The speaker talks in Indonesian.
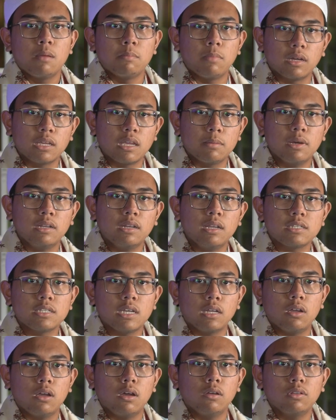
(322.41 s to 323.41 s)
Bagaimana
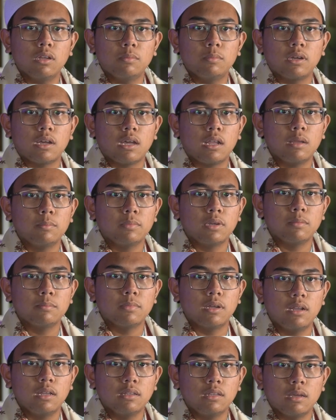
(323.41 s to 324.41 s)
cara Allah
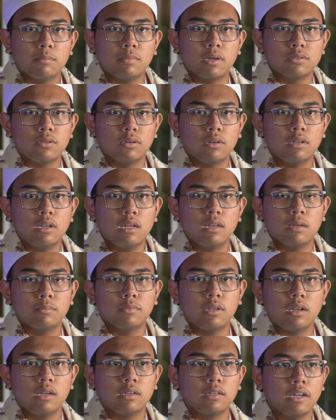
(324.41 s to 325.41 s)
mengharamkan badannya masuk ke
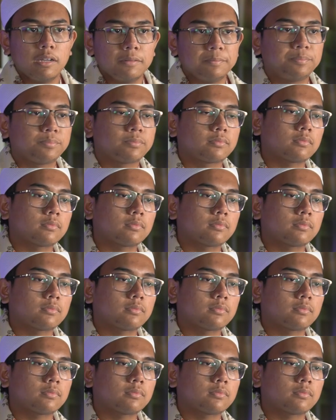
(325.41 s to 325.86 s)
dalam neraka?